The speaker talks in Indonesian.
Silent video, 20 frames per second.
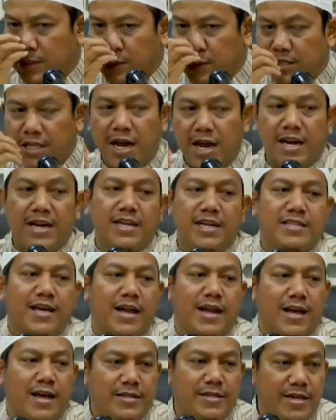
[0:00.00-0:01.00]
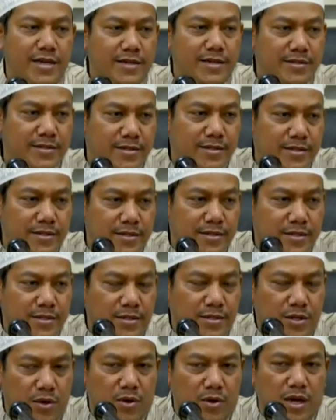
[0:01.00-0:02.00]
Tidak ada salahnya
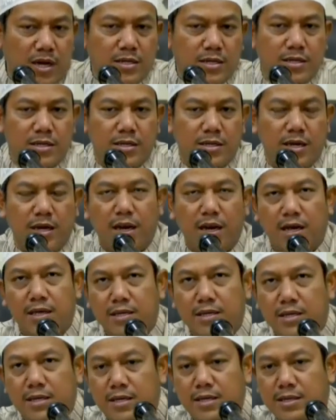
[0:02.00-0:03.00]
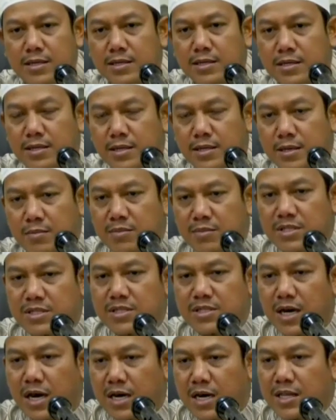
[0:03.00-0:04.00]
seorang lelaki
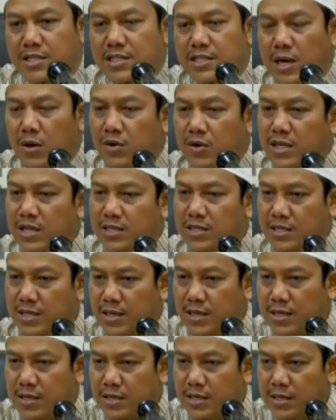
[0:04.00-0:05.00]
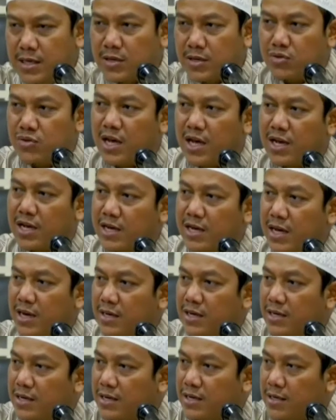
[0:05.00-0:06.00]
mencari calon istri yang sudah
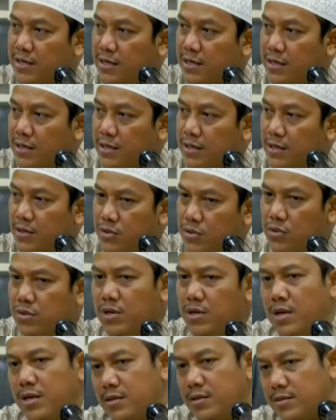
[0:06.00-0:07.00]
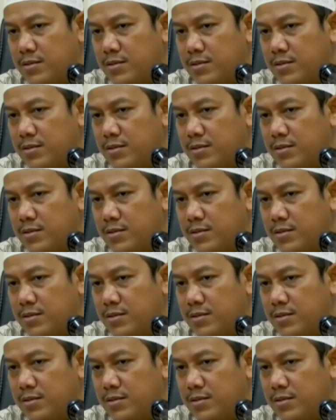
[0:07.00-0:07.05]
kenal sunnah.